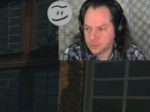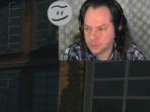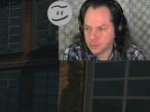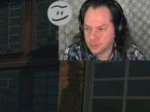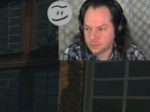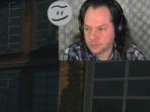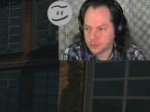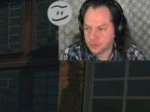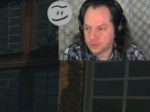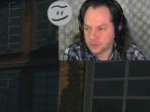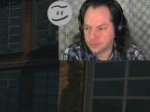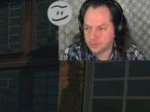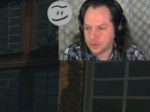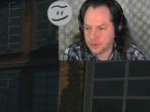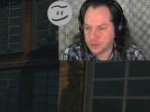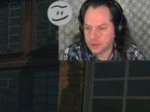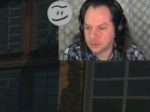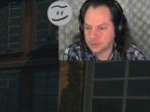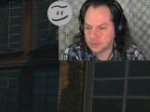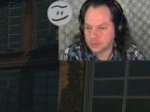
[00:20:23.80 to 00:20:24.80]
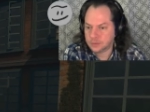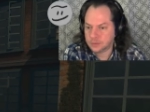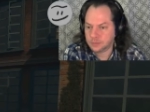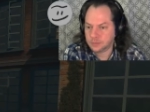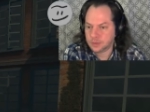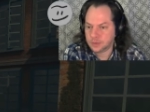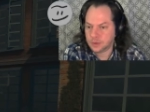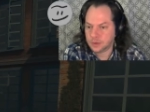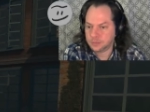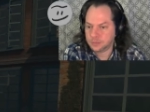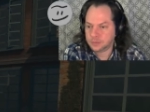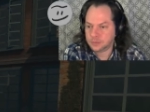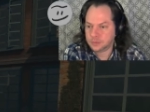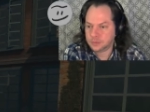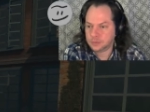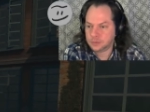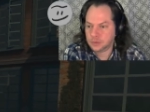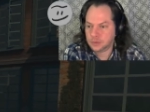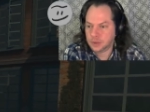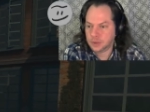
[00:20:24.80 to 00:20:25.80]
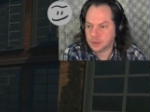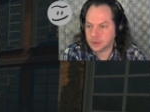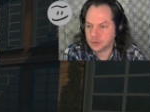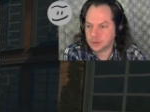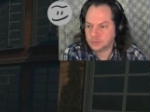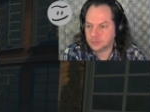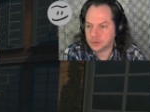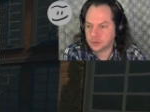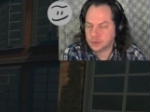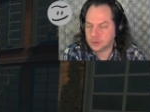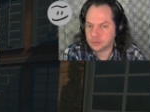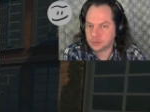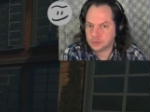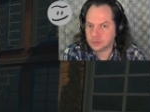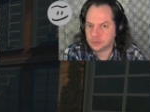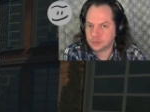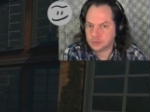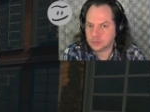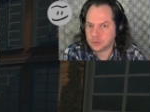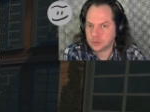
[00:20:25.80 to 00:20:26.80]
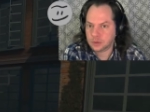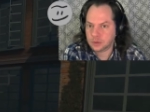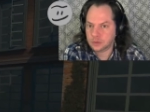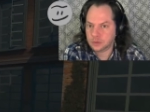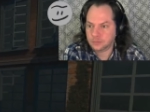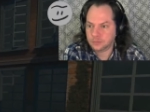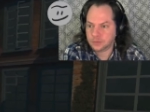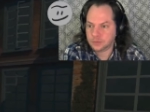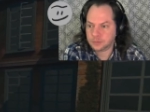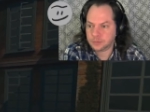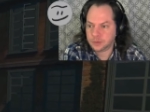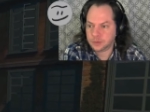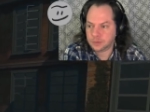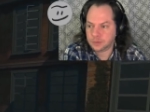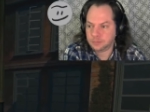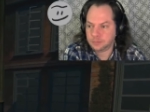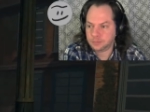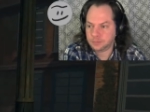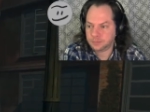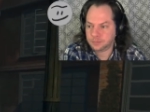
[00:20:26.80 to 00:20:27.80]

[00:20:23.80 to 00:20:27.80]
Muss ich vielleicht zum Haupteingang wieder und da irgendwas mit dem